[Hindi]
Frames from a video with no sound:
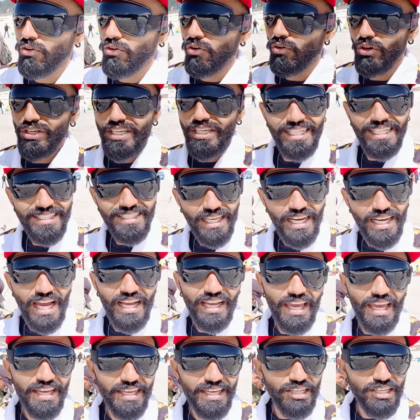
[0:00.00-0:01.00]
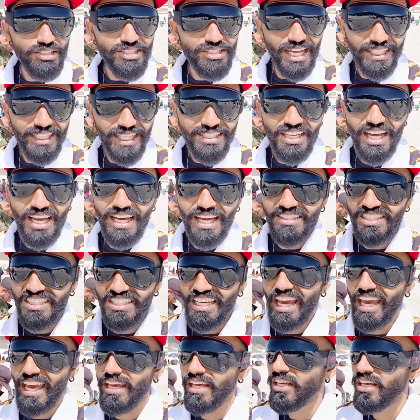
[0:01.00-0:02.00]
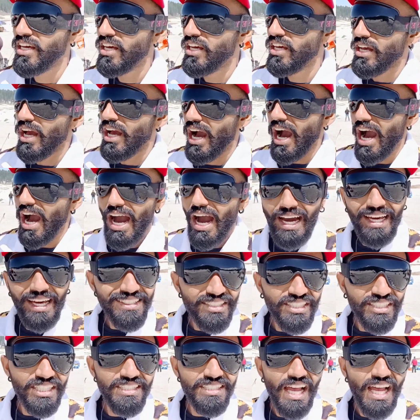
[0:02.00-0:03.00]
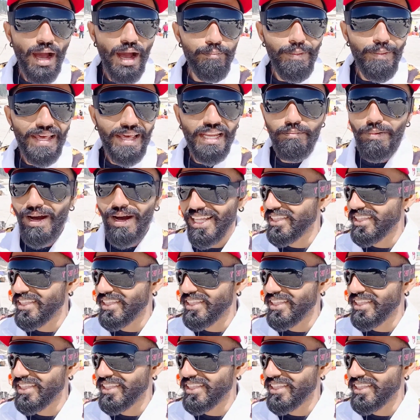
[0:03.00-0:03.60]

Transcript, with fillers: कोई ऐसा ना कहे कि, कि ज़्यादा चार्ज किया है हर चीज़ आप पहले बात